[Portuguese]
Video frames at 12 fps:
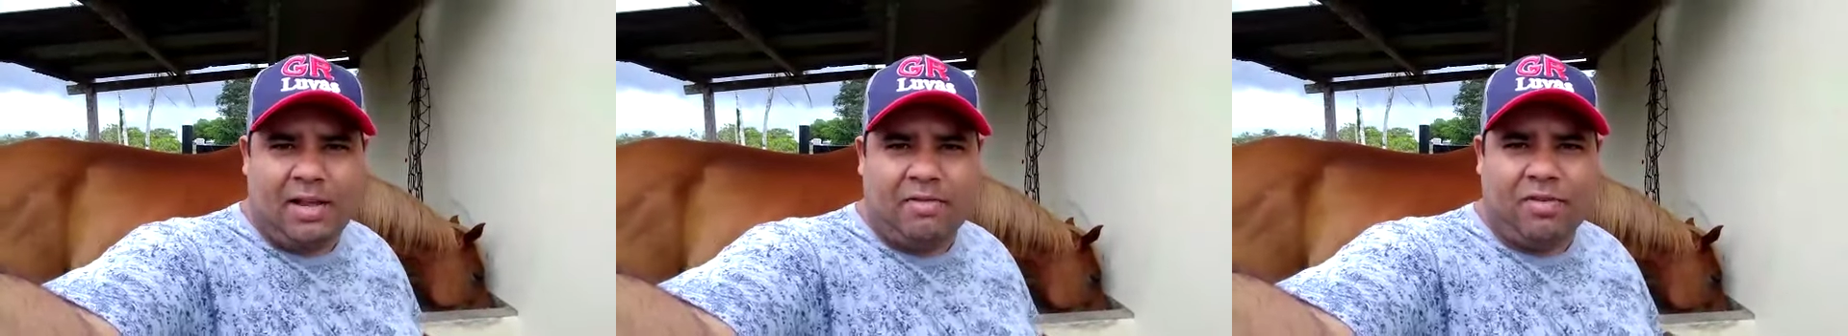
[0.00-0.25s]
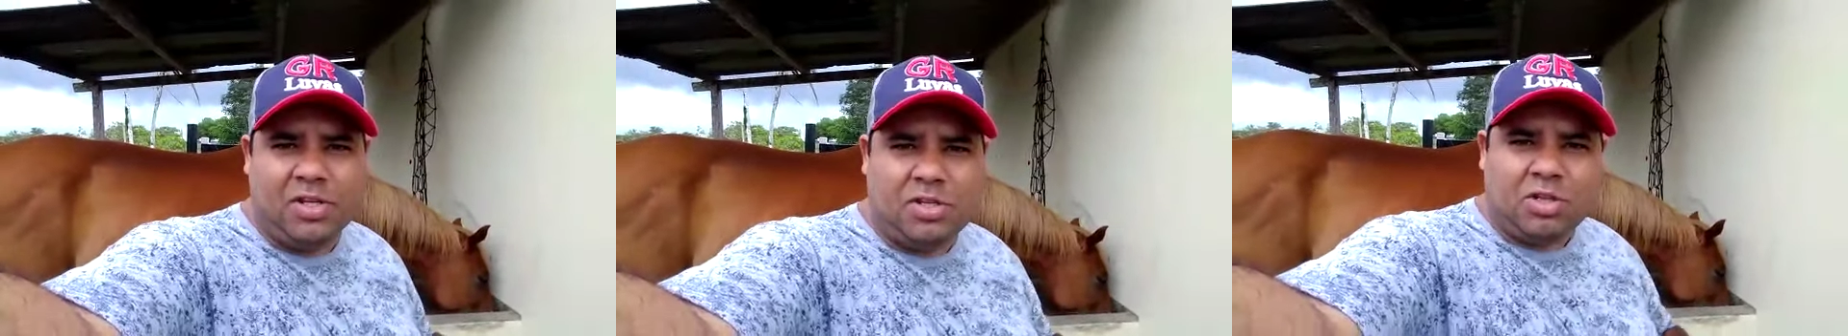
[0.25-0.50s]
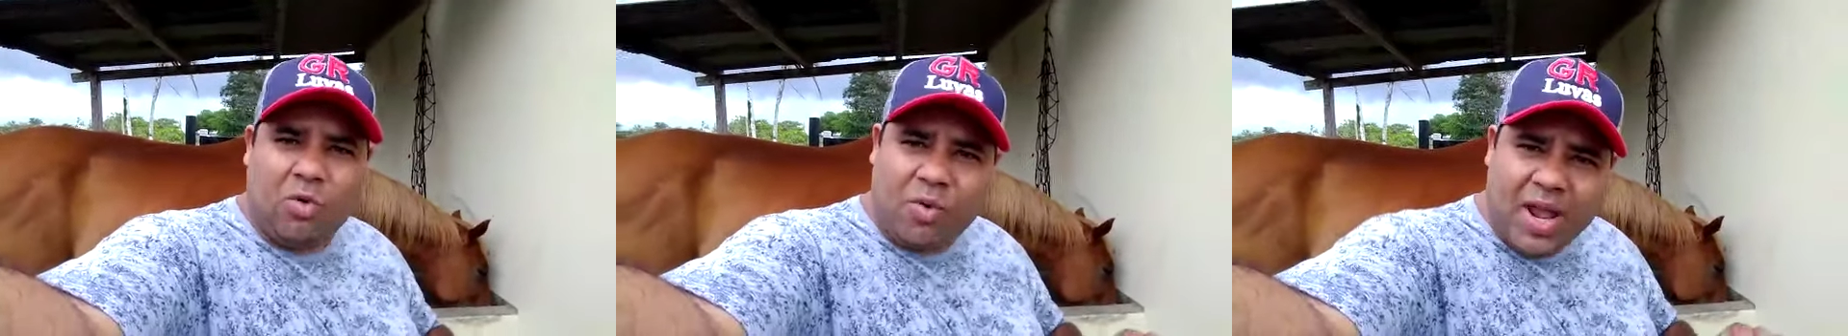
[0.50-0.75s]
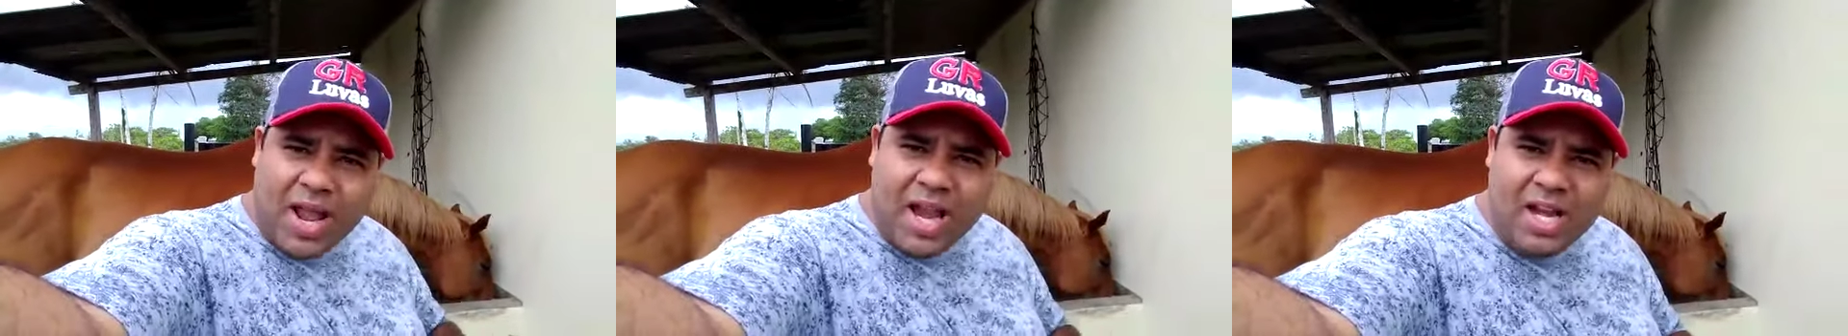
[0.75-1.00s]
enfim, são
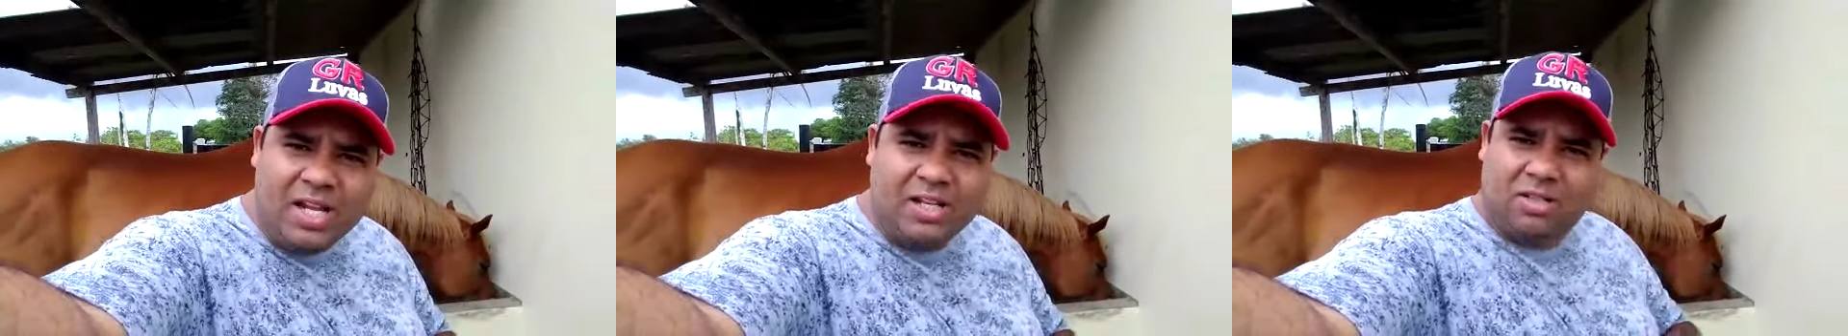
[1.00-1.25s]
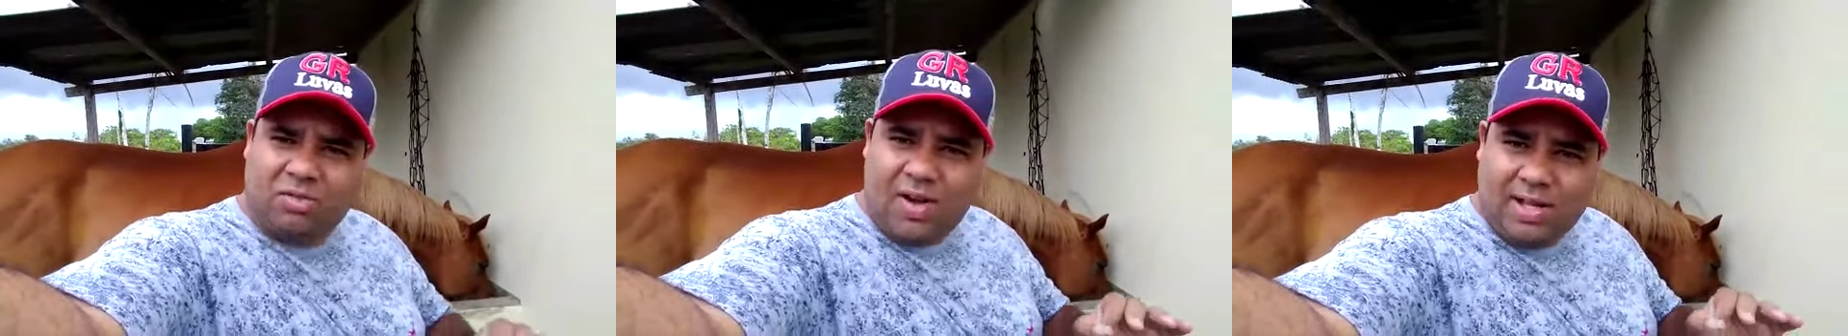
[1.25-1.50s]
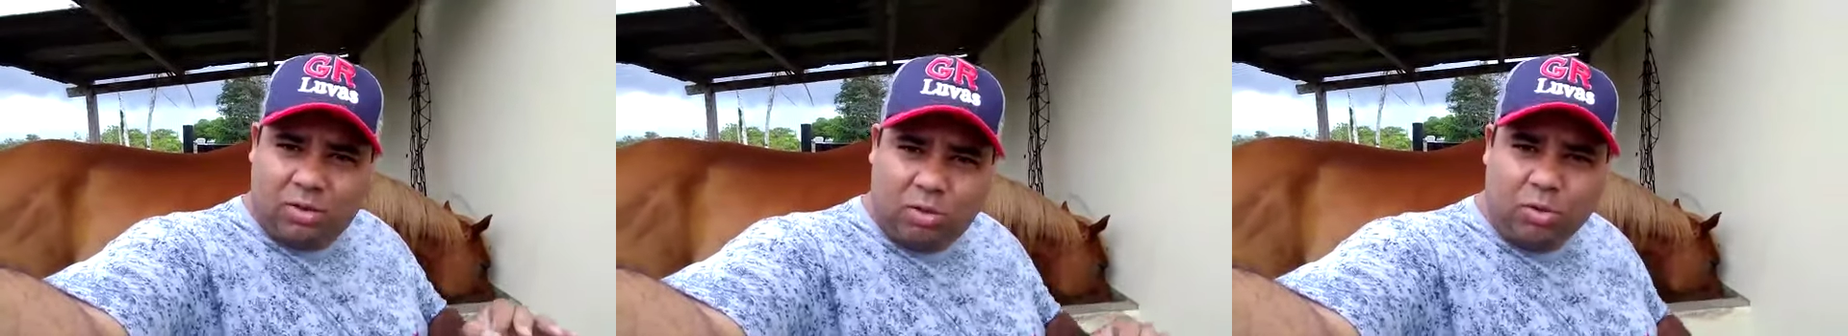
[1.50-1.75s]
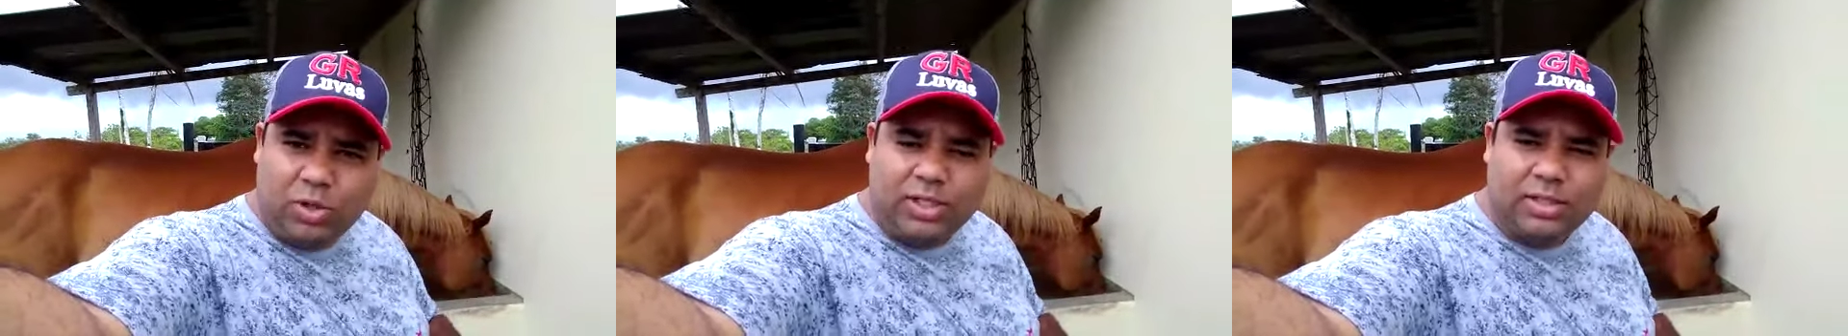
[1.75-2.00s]
N
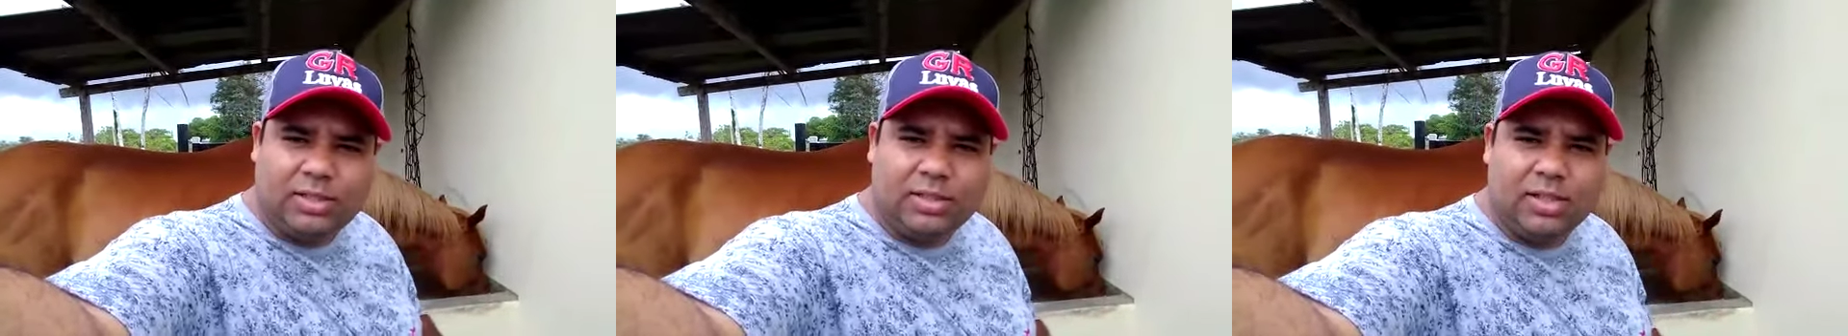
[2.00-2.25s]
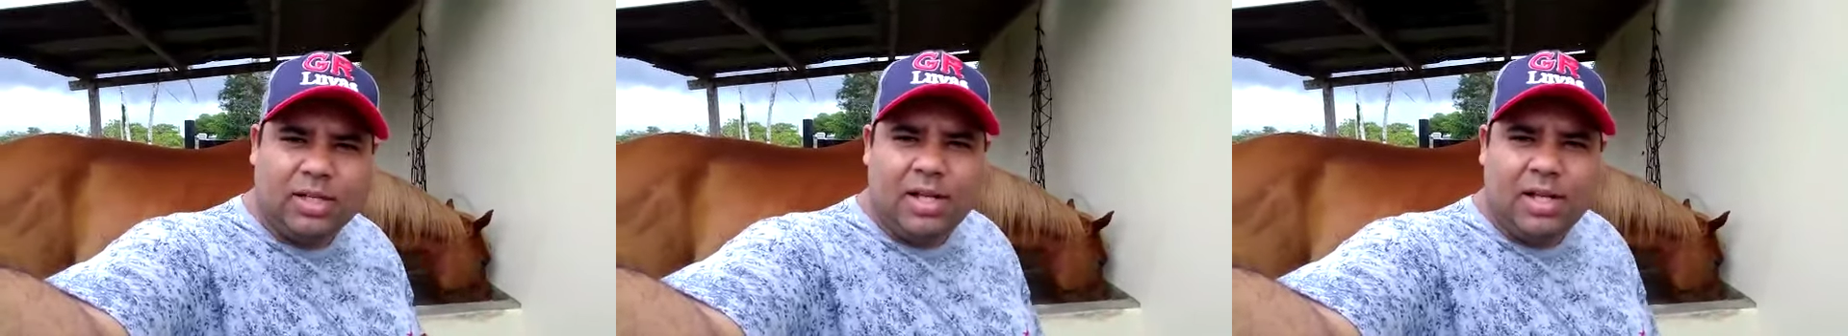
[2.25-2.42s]
fatores